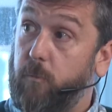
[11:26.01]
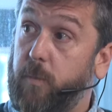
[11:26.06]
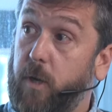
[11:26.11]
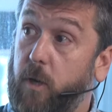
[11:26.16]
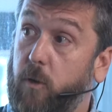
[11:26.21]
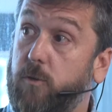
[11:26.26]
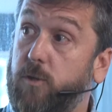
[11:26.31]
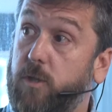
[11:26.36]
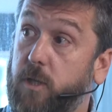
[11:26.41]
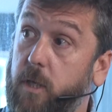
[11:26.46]

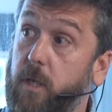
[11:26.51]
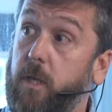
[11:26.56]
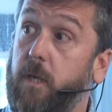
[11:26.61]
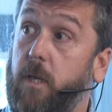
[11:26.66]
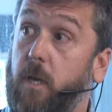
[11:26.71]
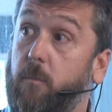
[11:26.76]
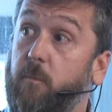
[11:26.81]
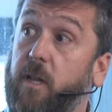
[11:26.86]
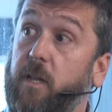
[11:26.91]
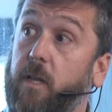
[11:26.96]
pero sí
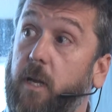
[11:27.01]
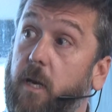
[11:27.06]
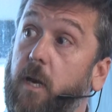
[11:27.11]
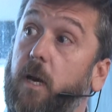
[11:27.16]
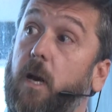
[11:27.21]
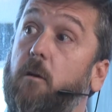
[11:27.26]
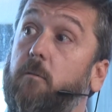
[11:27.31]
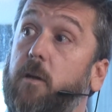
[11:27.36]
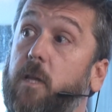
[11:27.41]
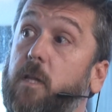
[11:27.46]
de mantener
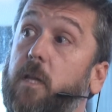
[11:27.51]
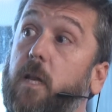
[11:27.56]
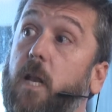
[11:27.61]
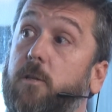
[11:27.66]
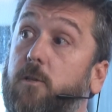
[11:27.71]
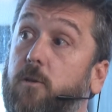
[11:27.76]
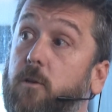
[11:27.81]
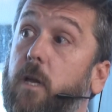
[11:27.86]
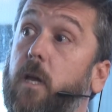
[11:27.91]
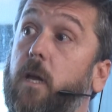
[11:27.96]
las
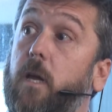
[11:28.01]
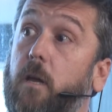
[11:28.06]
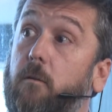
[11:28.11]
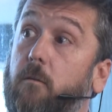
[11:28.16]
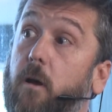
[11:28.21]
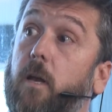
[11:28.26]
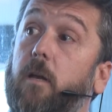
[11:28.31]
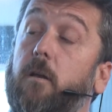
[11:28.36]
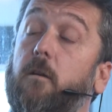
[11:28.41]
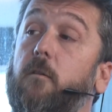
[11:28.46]
ventilaciones que
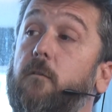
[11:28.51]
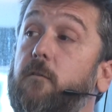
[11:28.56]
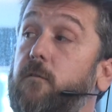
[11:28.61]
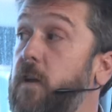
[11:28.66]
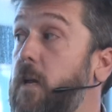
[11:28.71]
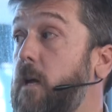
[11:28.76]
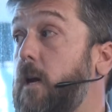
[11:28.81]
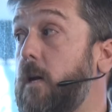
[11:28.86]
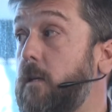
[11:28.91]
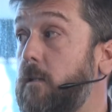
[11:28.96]
van
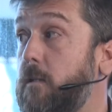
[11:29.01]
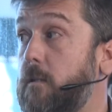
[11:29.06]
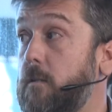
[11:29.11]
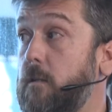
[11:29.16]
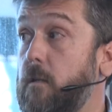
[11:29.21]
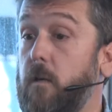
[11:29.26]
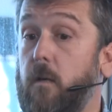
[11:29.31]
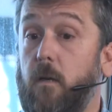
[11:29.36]
fijas